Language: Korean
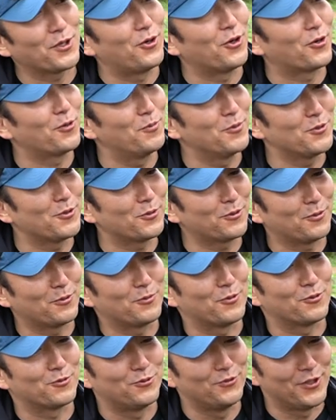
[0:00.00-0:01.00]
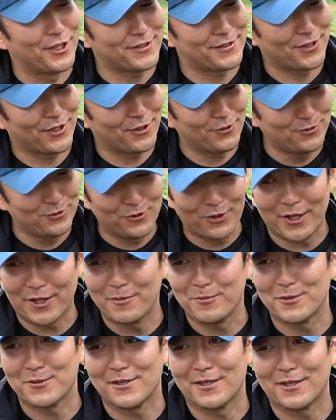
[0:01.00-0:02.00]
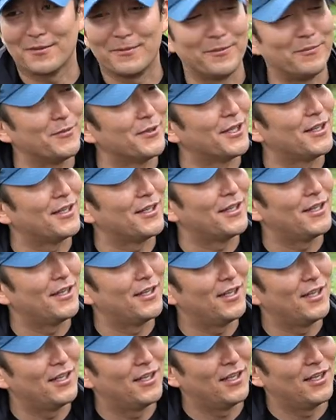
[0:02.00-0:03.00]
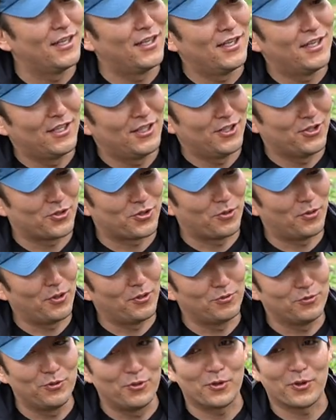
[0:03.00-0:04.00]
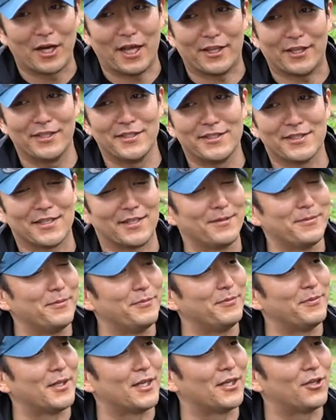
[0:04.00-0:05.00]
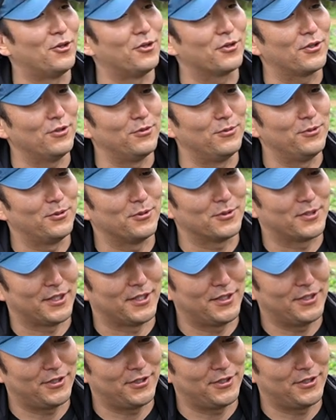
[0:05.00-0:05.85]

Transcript: 걸어본 적도 없고 군대에서 아, 행군도 안 해본 사람입니다. 저 원래 운동을 안 하는 사람입니다. 아, 걷기 운동 제일